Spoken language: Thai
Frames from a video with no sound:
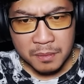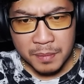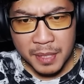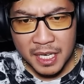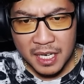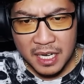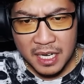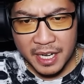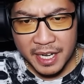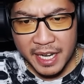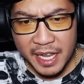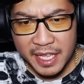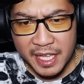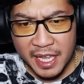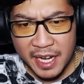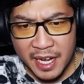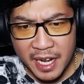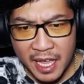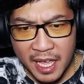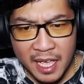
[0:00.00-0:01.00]
เพิ่งเคยได้ยิ
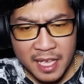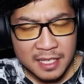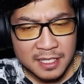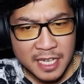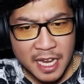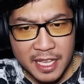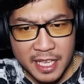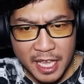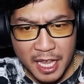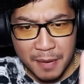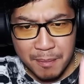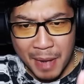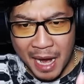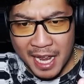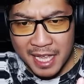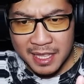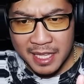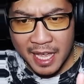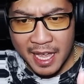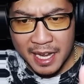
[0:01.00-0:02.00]
นแฮะ ใช้กิ่งไม้
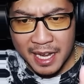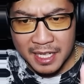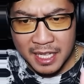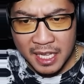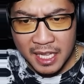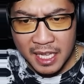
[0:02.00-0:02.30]
แทนเท